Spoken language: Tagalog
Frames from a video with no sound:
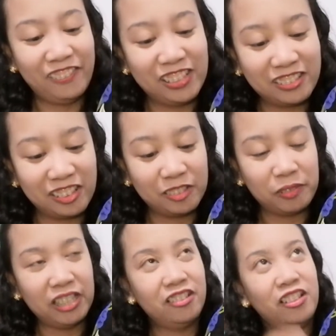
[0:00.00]
tablecloth
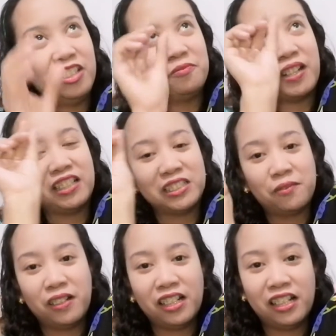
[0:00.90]
ba yun? Or yung parang
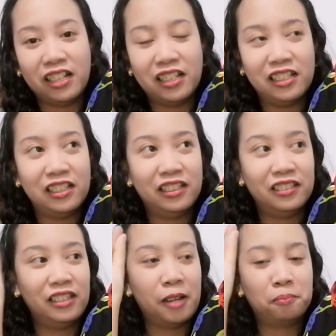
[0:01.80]
sa mga
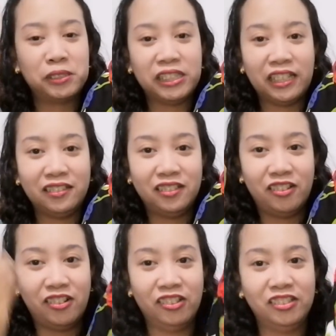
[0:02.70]
lamp shape
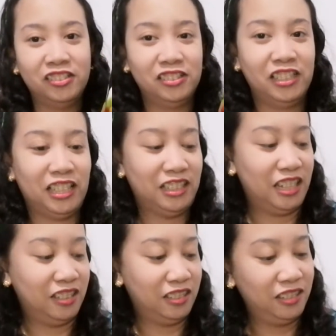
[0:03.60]
noon.
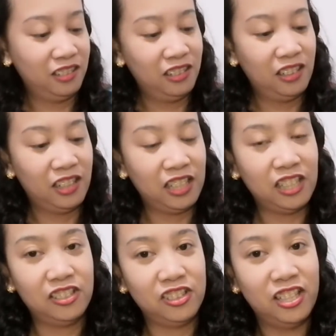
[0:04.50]
Ganyan.
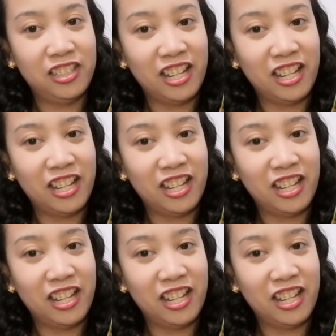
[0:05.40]
Ayan yung